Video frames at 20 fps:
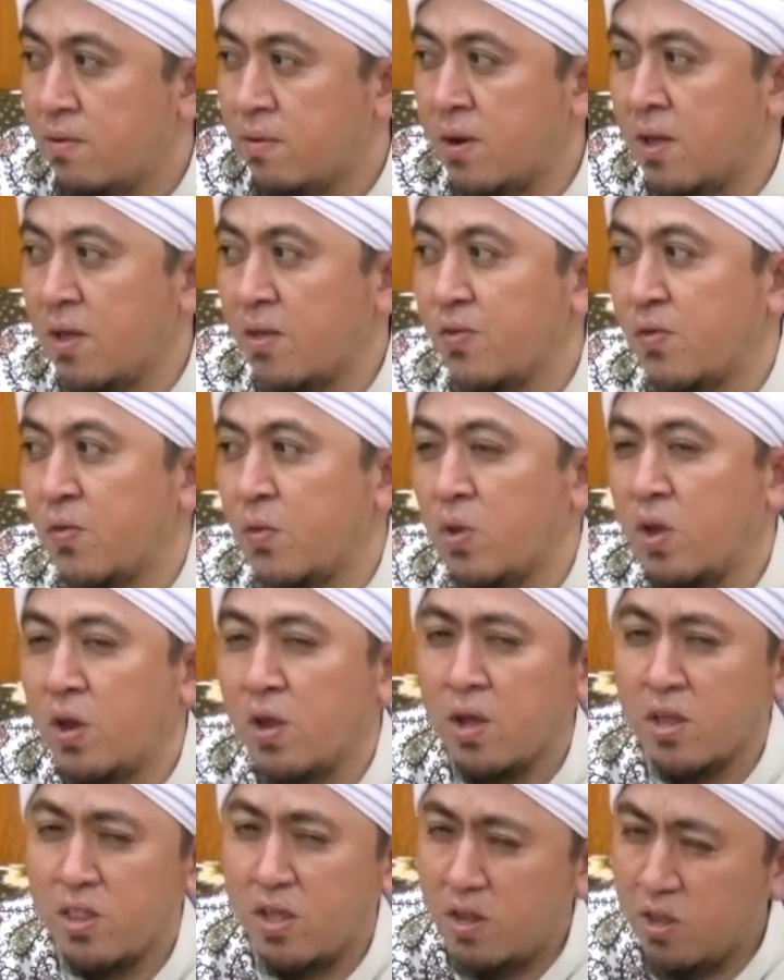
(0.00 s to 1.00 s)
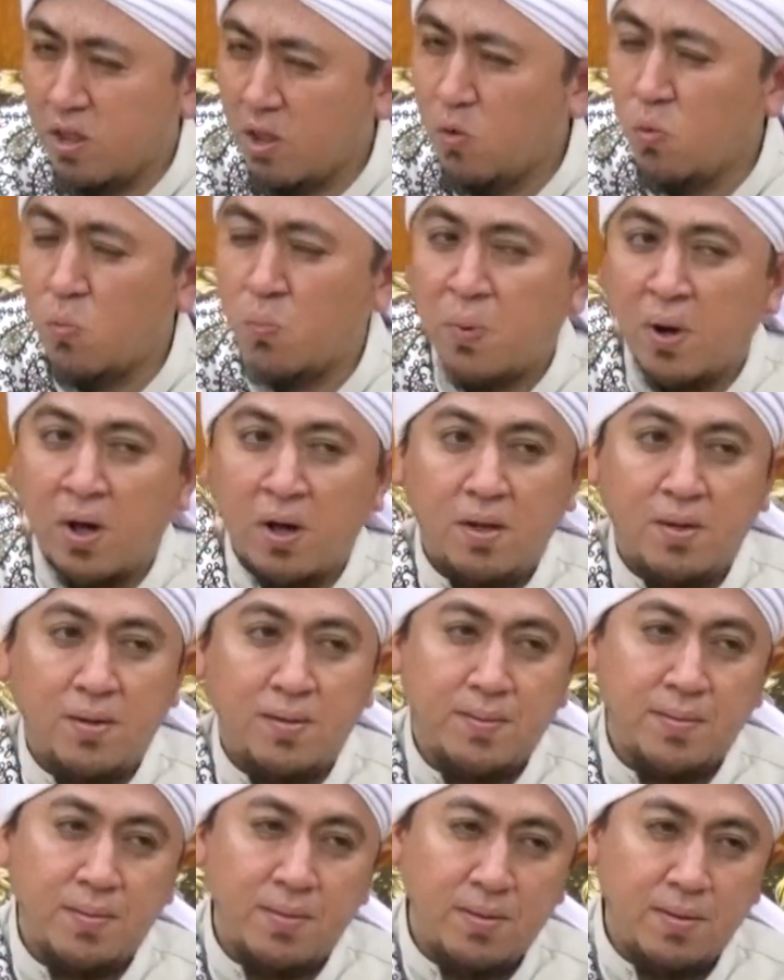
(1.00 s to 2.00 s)
Nah, sudah jadi kata-kata lupa.
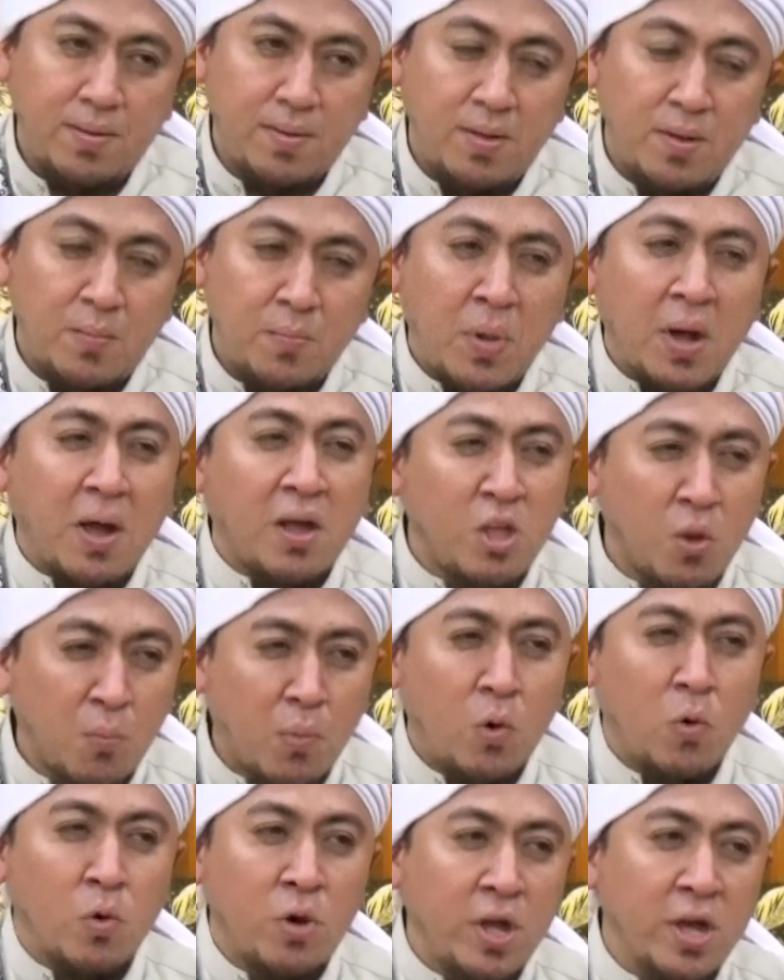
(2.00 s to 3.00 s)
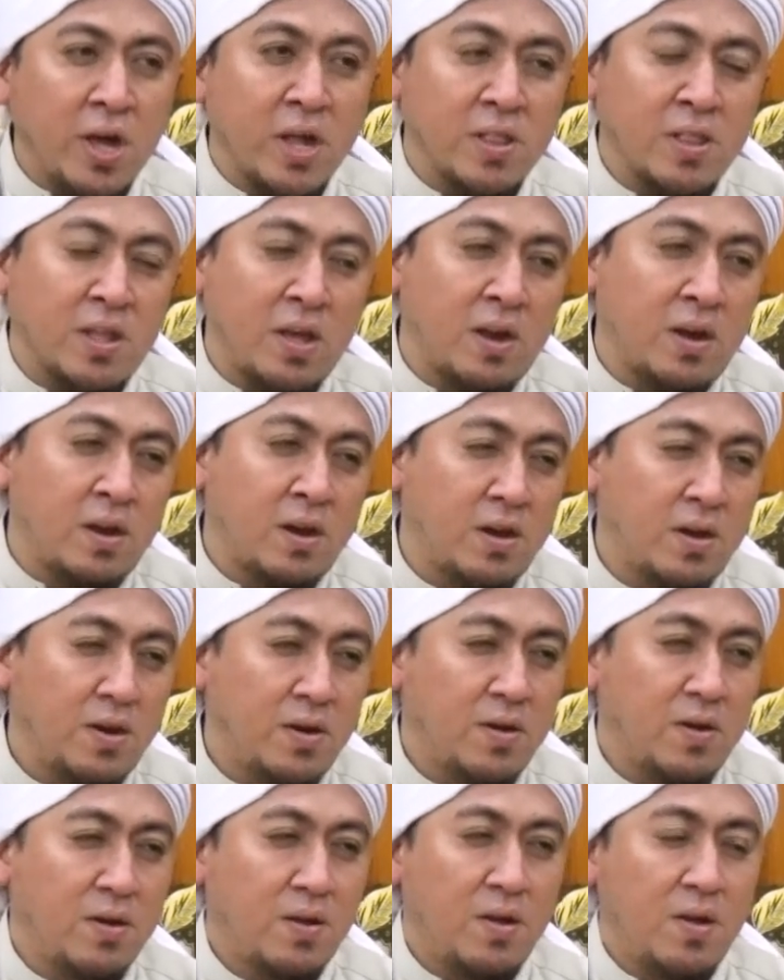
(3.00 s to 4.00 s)
Makanya perlu diingatkan.
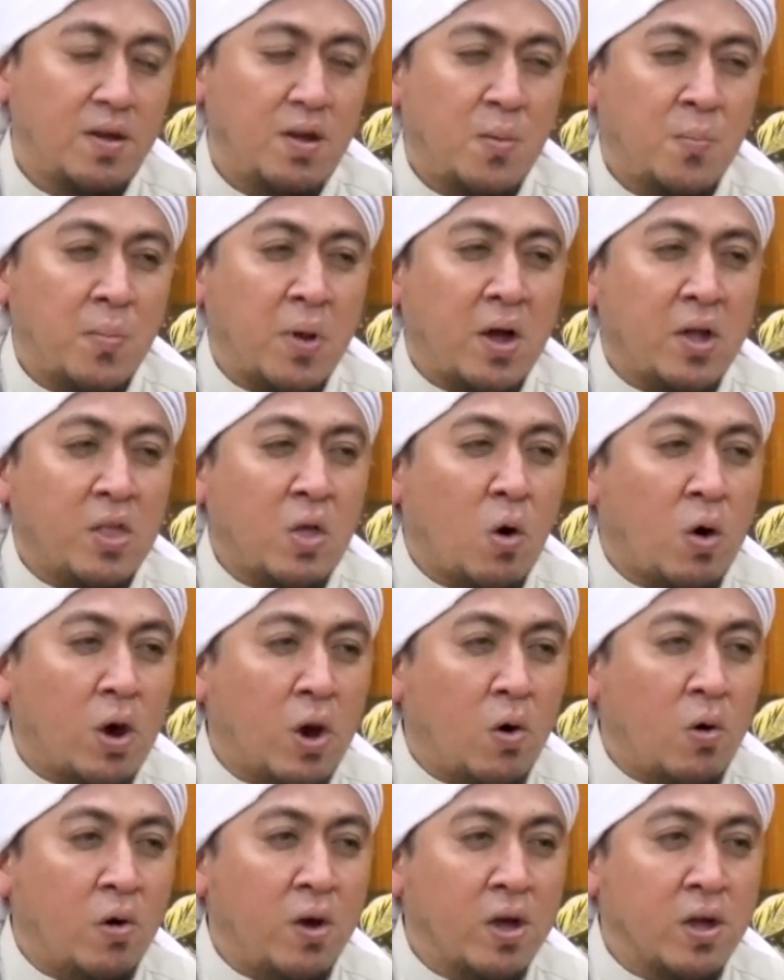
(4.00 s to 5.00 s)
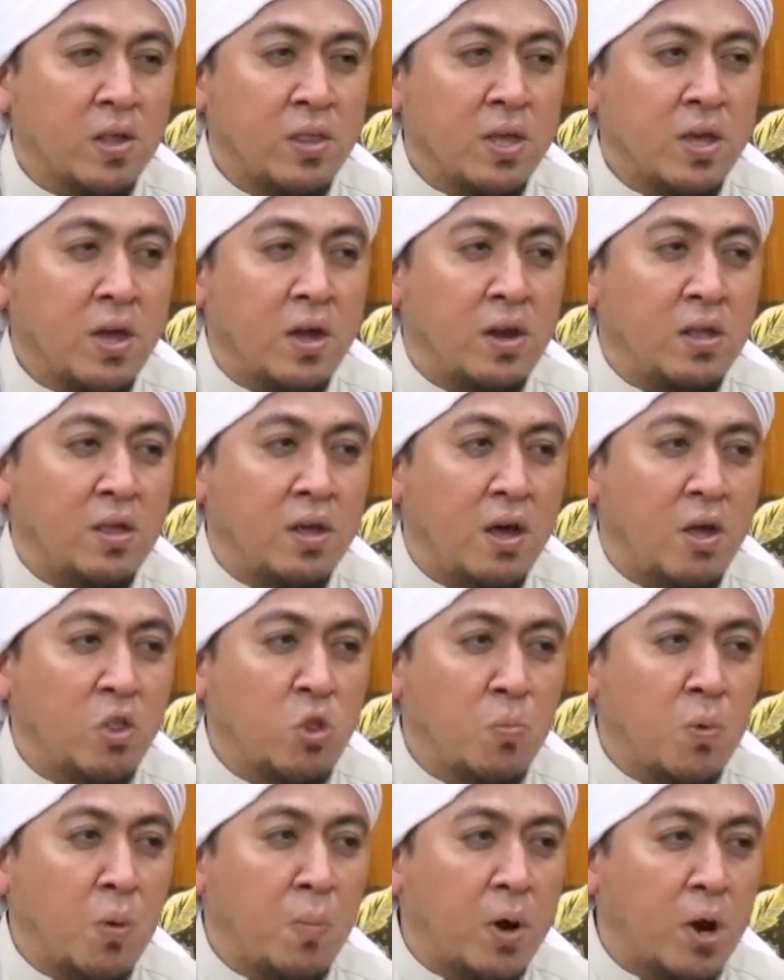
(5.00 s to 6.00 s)
Makanya orang-orang ketika dia
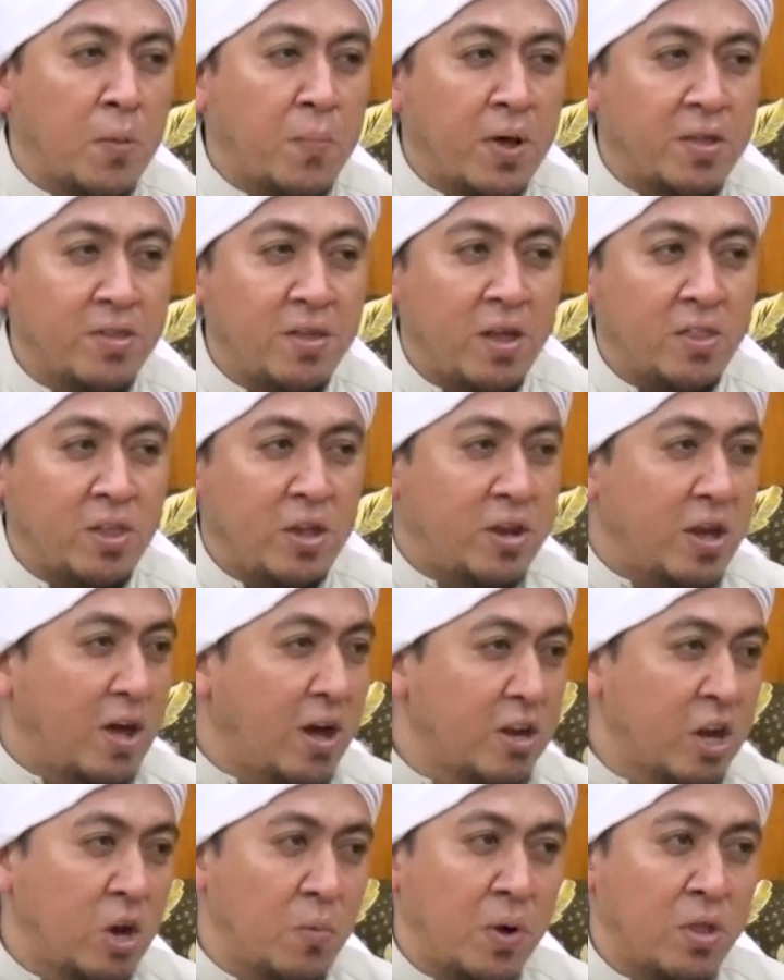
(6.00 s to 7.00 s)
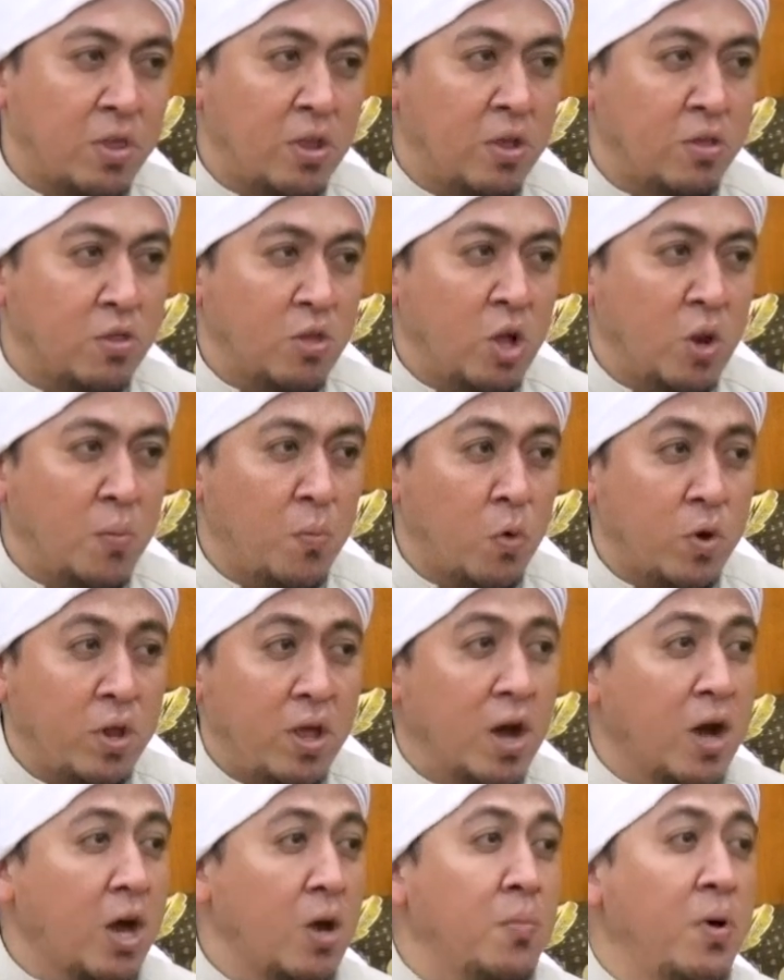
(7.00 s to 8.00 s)
itu beberapa saat tidak hadir majelis ilmu,
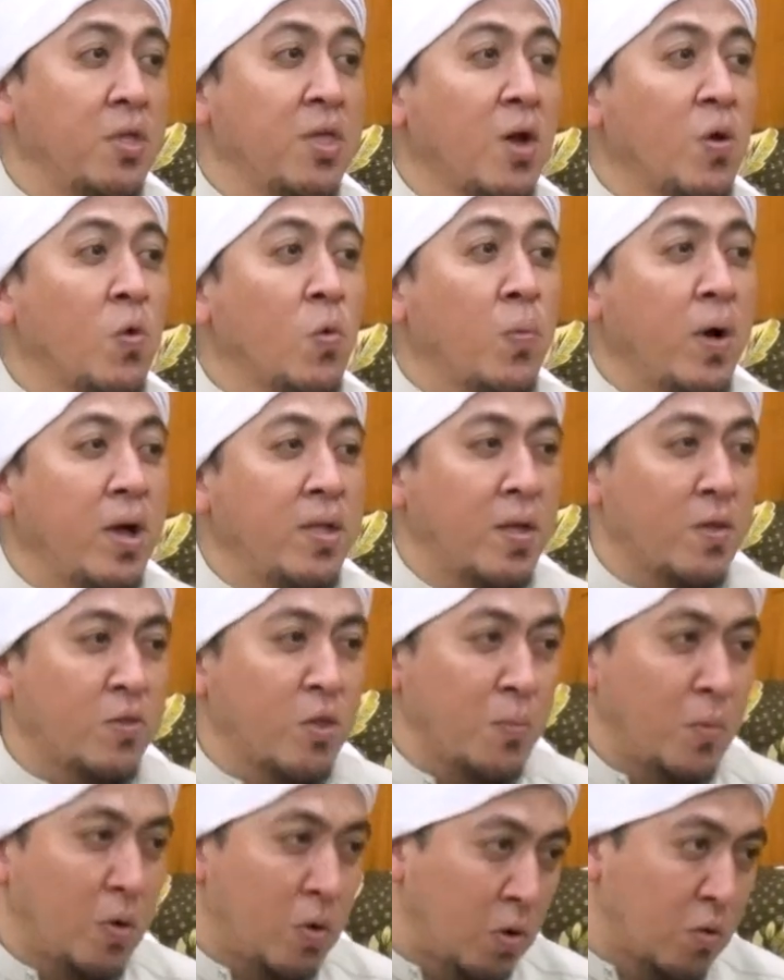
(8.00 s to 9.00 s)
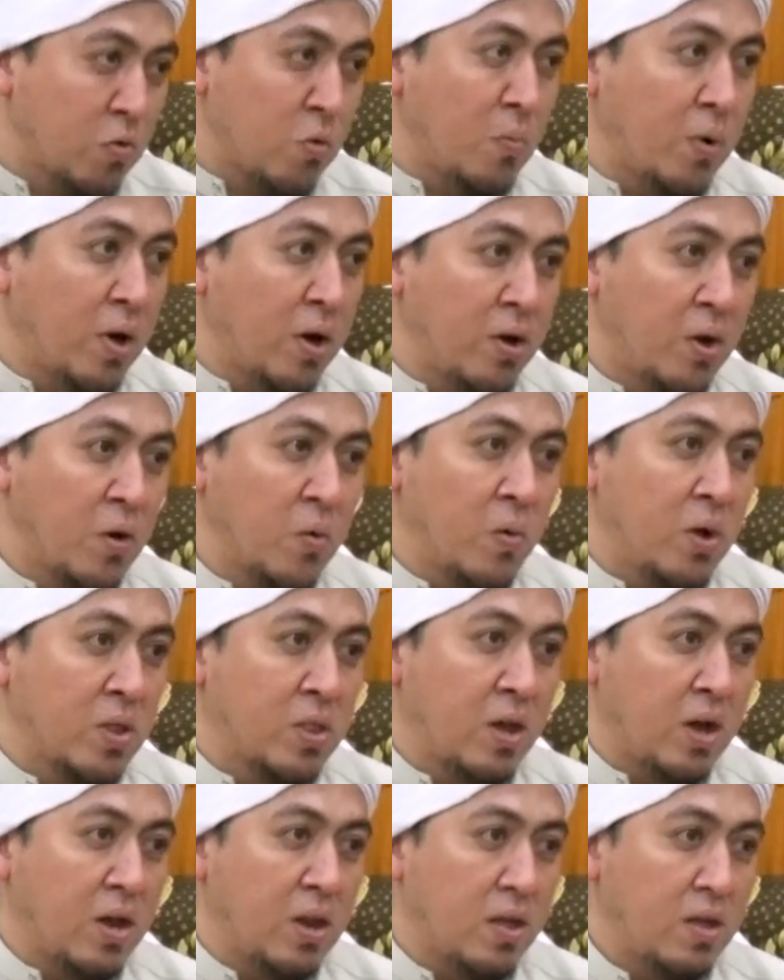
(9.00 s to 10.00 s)
dia akan banyak lupanya sama Allah Subhanahu wa
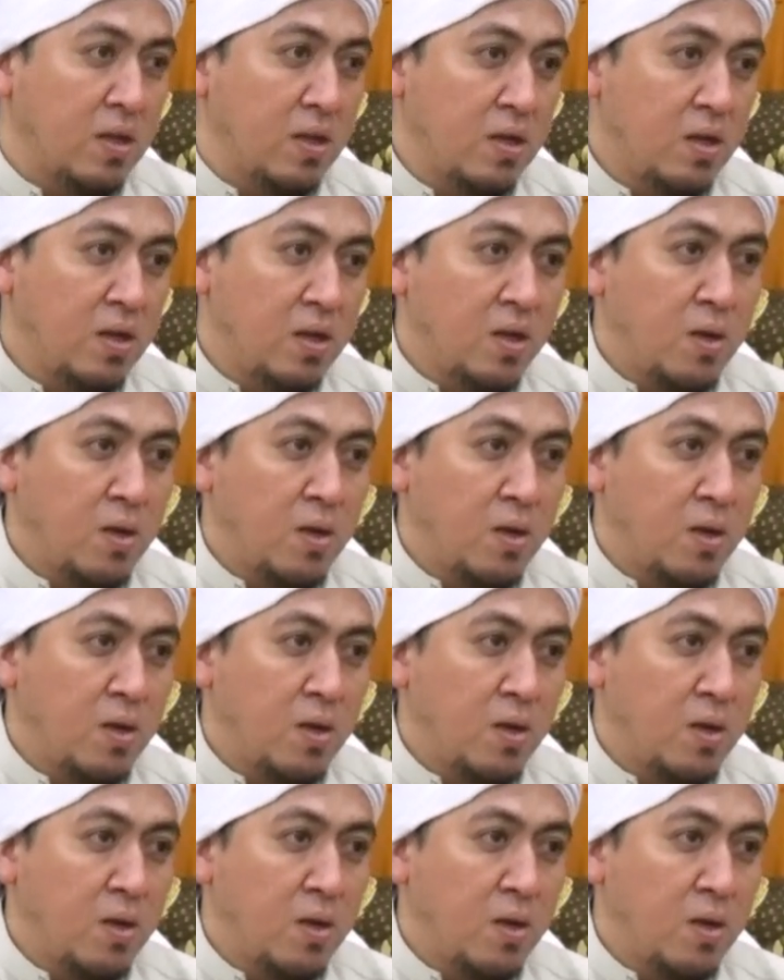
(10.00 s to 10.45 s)
taala.